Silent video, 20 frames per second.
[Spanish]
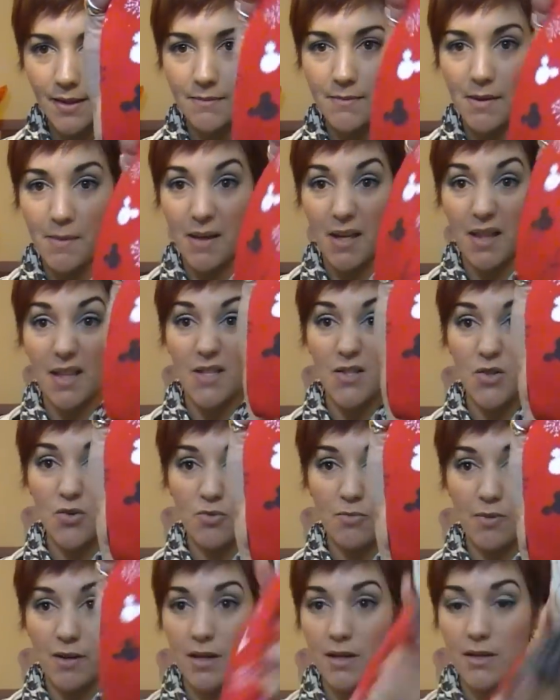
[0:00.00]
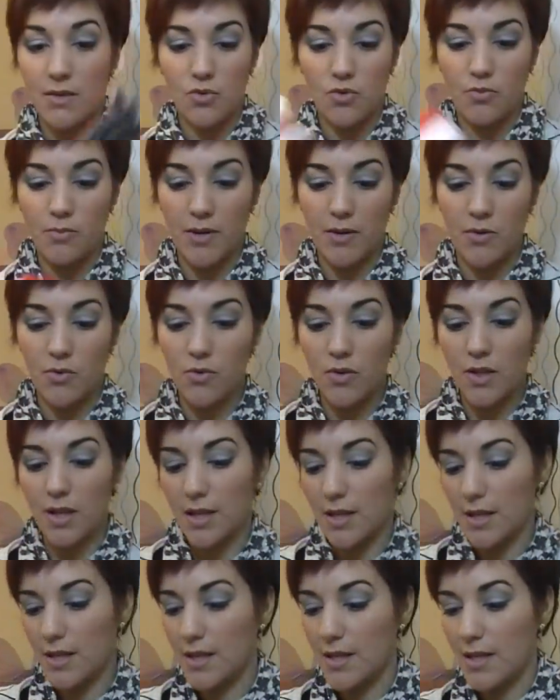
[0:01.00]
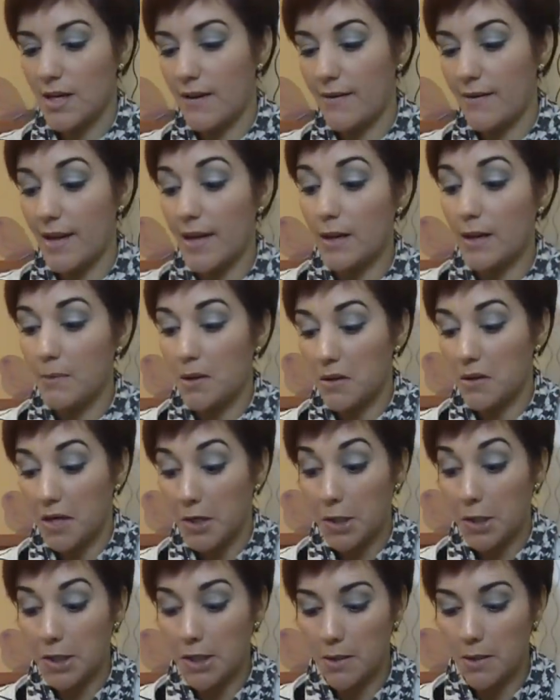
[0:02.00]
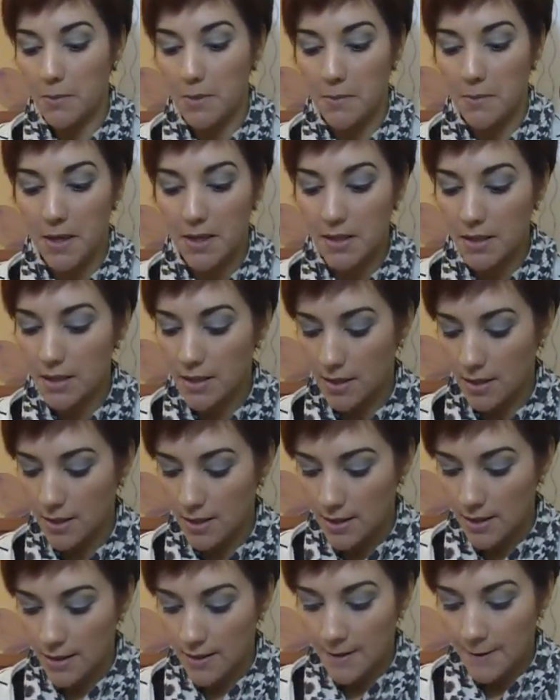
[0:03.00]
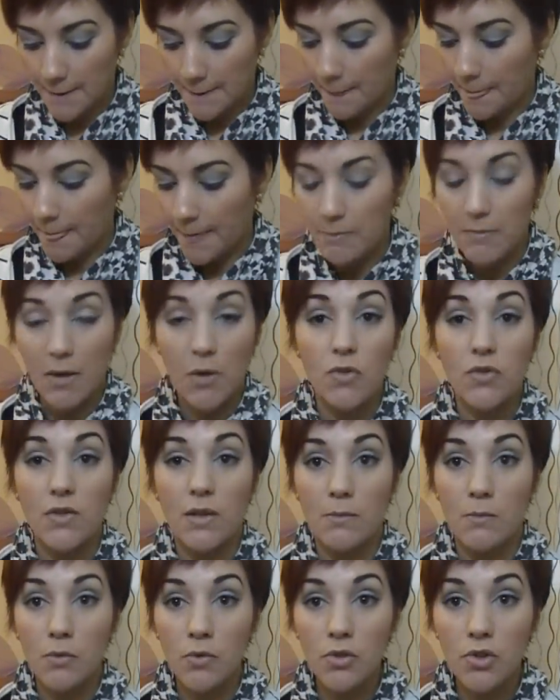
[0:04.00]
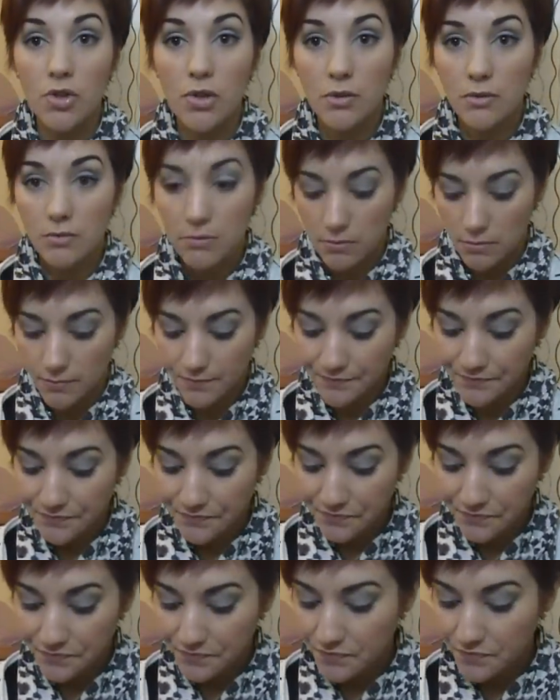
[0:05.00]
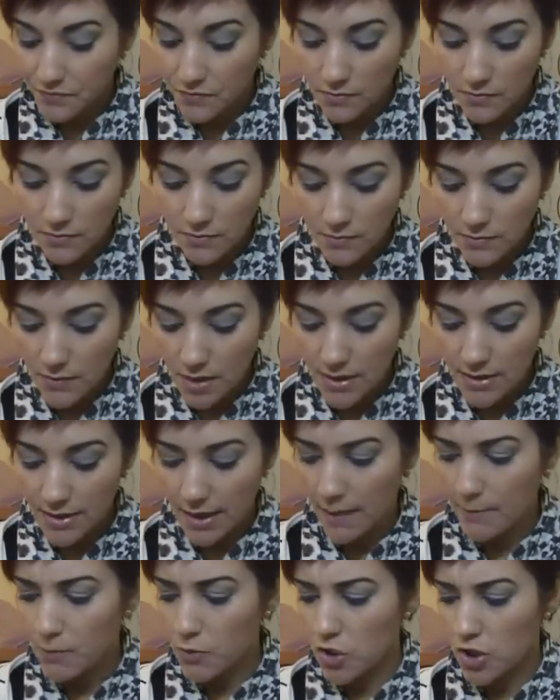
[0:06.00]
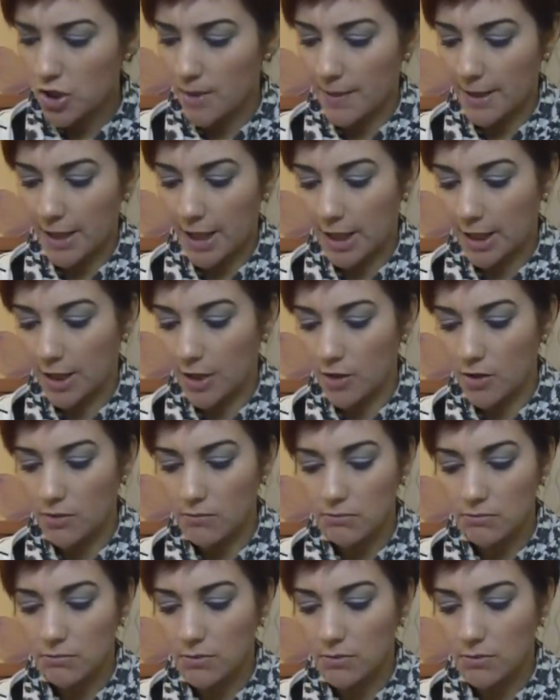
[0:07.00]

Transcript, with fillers: me parecen súper súper cookie y la verdad es que a mí los calcetines de Primark me gustan mucho traen mucha variación